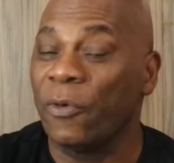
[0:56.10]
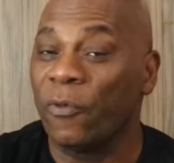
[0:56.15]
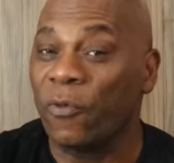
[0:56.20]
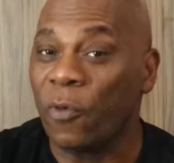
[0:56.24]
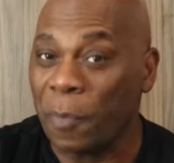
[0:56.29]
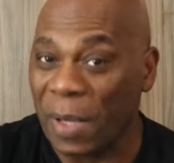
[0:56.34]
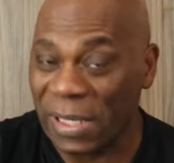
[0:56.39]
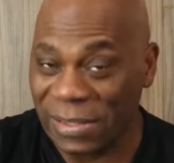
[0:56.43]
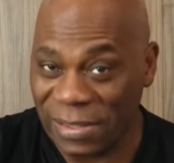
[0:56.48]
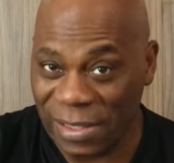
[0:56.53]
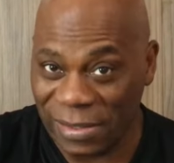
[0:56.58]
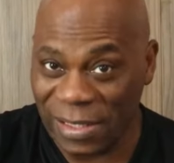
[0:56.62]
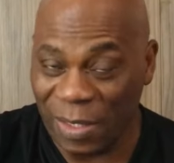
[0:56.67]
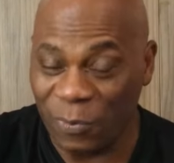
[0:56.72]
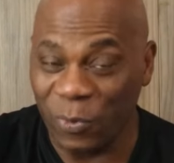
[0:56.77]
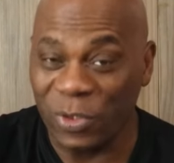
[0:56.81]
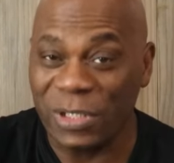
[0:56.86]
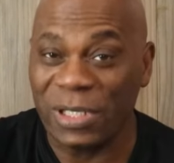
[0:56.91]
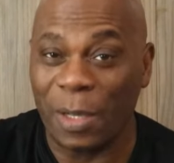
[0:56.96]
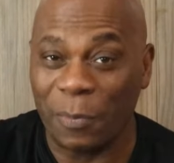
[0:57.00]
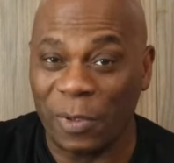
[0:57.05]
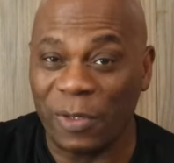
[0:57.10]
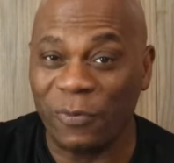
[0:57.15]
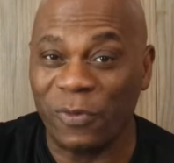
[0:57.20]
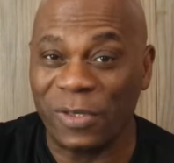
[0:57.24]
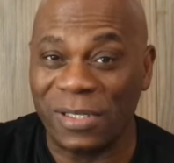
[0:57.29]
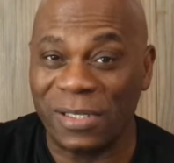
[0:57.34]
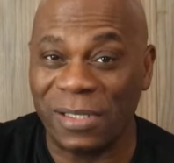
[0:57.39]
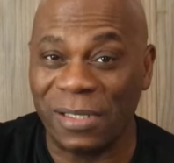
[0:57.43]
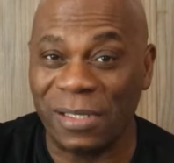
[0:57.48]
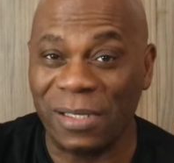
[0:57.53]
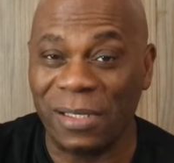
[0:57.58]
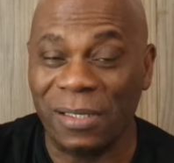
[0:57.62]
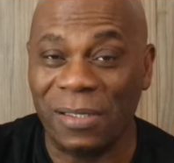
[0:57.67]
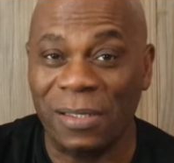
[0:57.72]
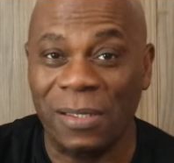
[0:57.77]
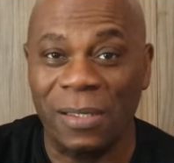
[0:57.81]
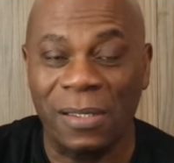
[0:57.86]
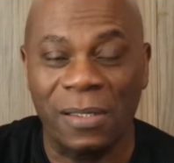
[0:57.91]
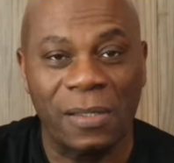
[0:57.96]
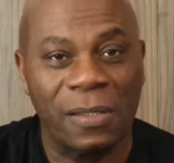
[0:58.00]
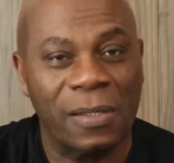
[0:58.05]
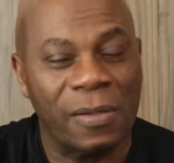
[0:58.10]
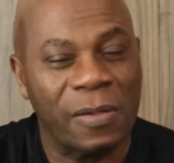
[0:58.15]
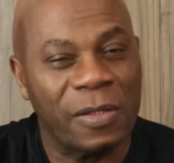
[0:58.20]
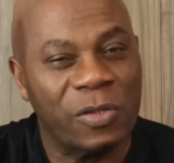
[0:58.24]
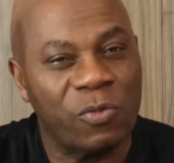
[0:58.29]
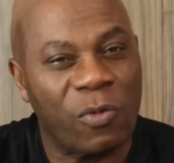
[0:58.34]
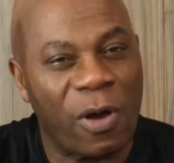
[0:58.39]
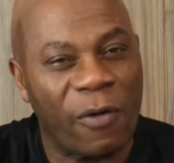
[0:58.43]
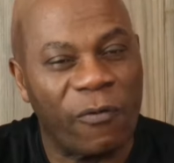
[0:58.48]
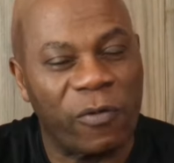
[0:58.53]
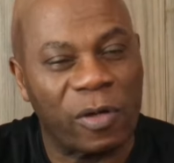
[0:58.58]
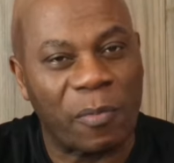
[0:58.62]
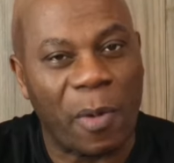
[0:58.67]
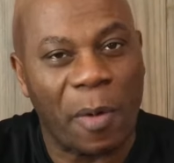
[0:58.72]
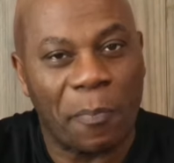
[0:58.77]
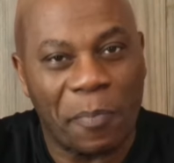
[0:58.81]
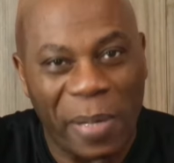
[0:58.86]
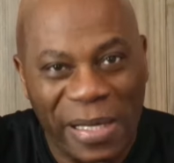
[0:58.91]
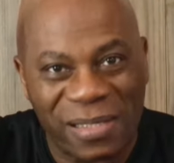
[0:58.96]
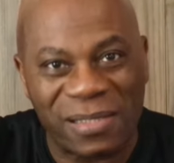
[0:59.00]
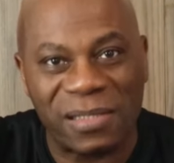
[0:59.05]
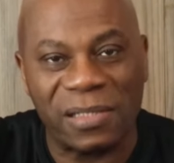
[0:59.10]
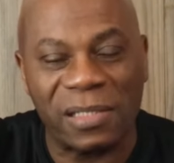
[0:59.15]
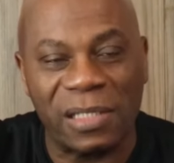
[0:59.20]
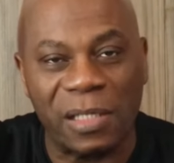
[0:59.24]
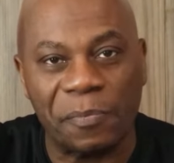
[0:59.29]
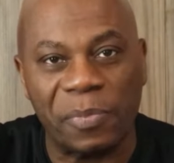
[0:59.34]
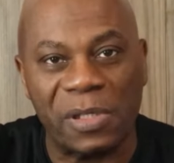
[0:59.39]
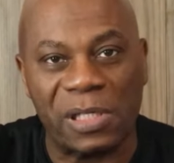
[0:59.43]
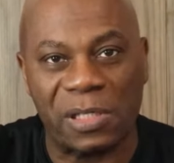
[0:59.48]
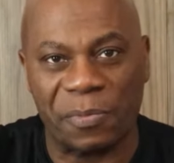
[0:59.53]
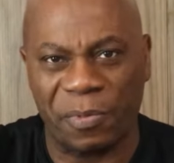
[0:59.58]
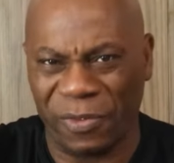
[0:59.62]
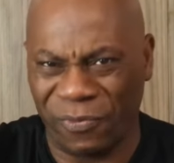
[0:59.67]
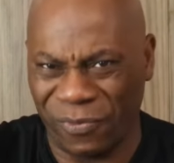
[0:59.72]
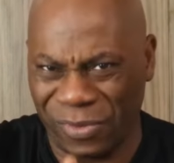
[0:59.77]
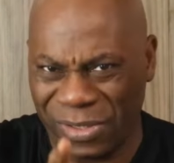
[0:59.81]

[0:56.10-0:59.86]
Eu vou passar essa música para você de uma forma bem simples para